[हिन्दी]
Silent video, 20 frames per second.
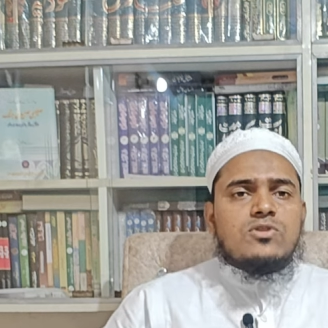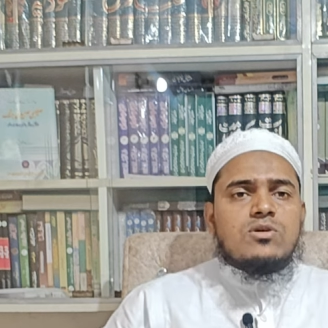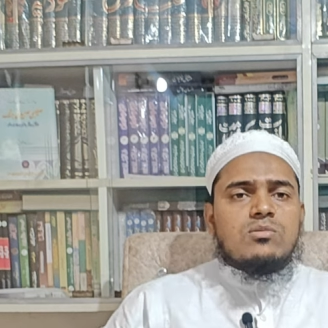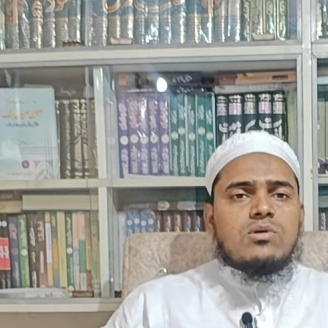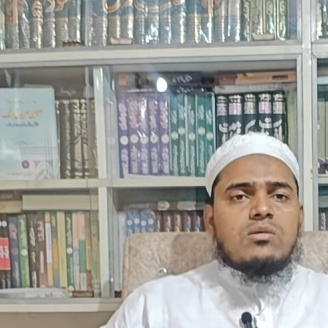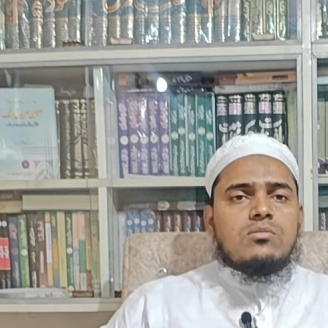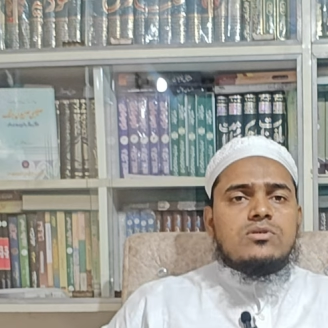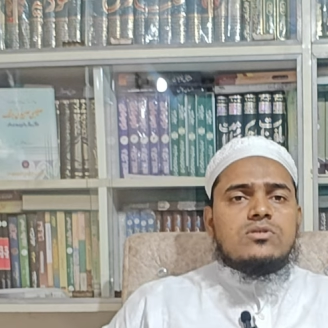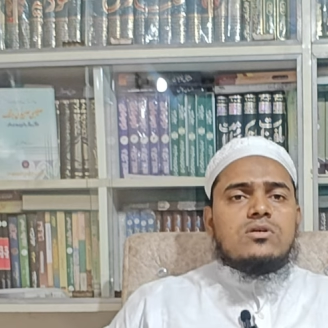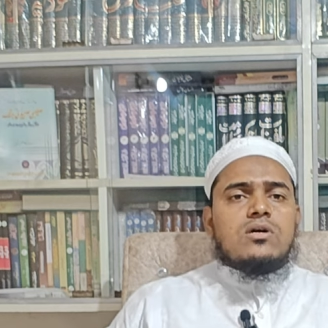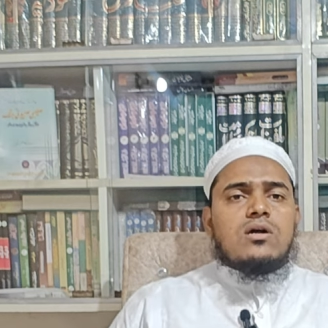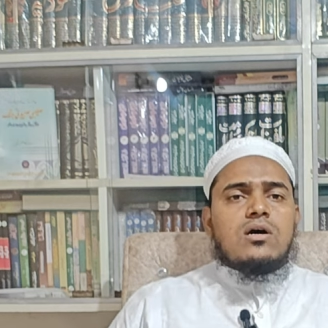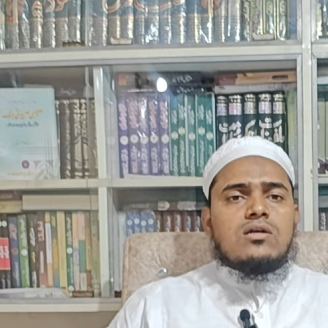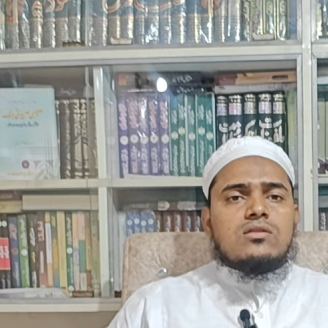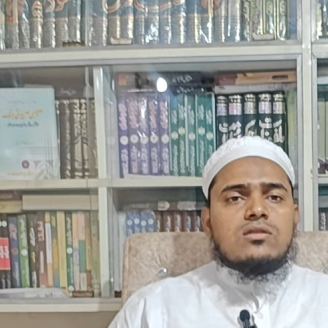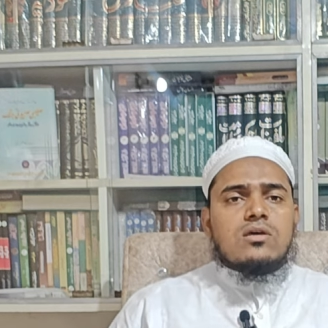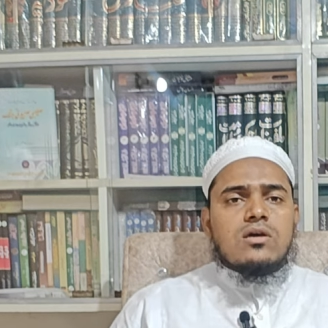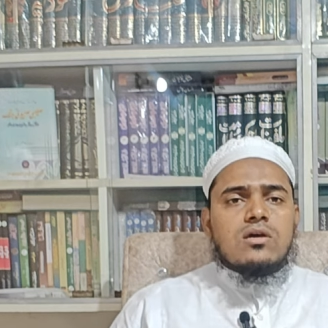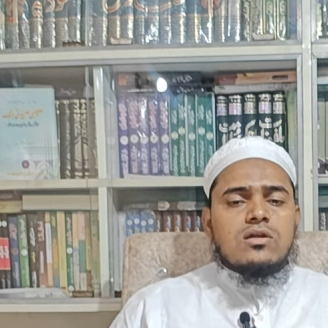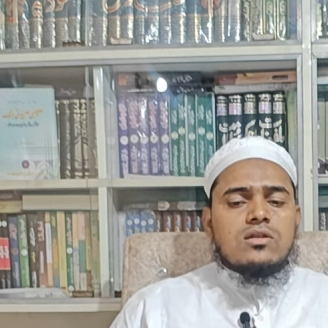तमाम
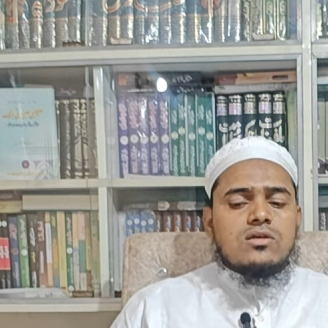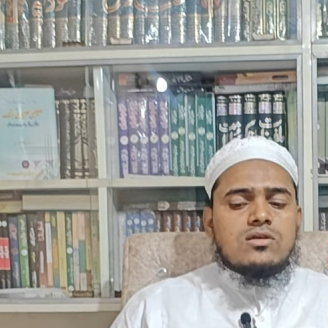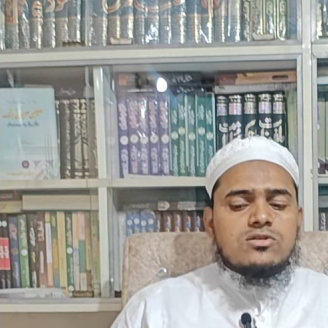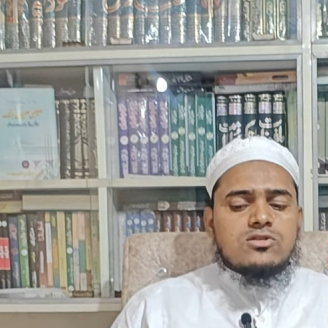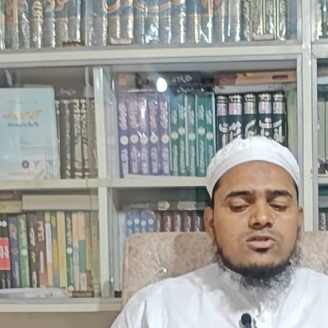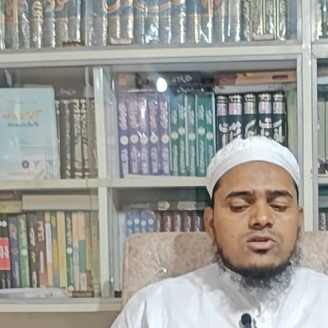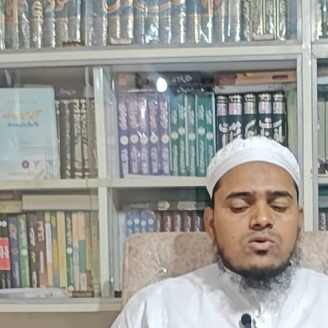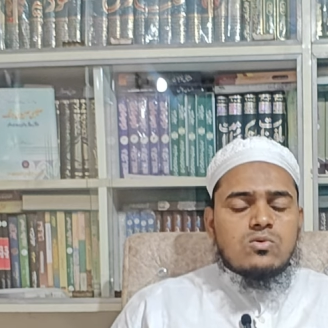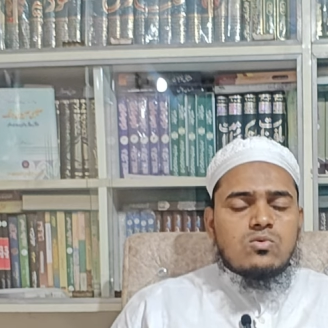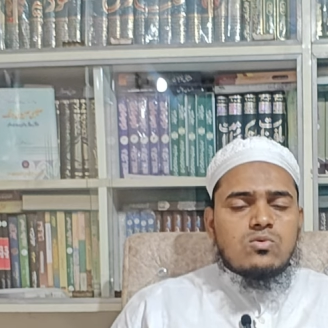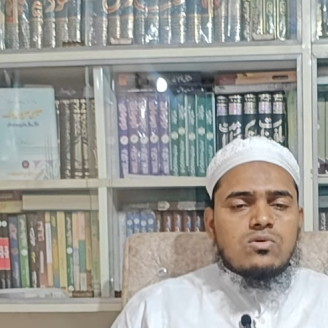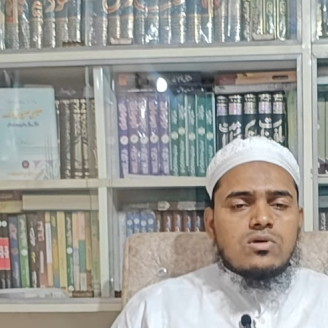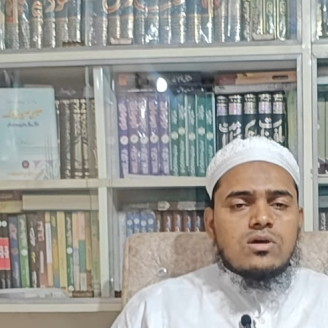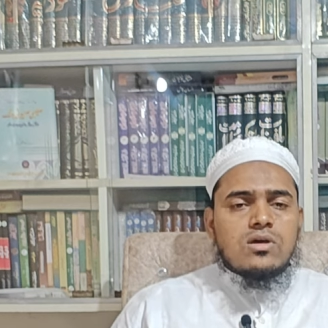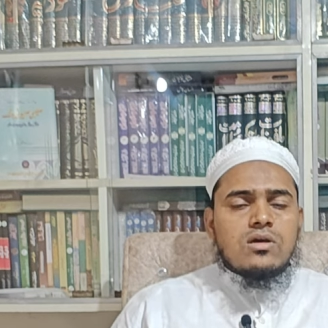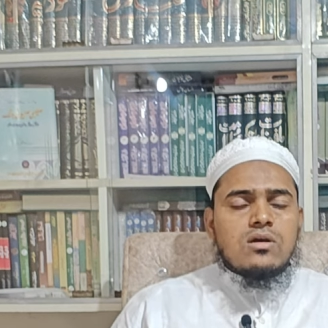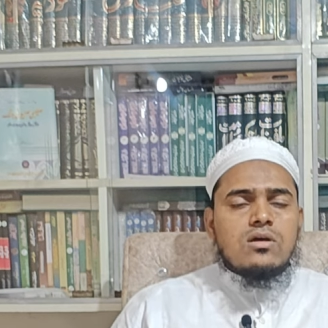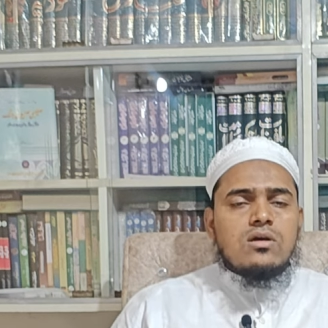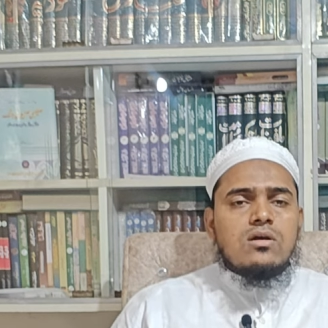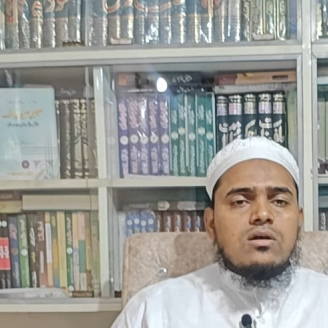हजरात खैरियत से होंगे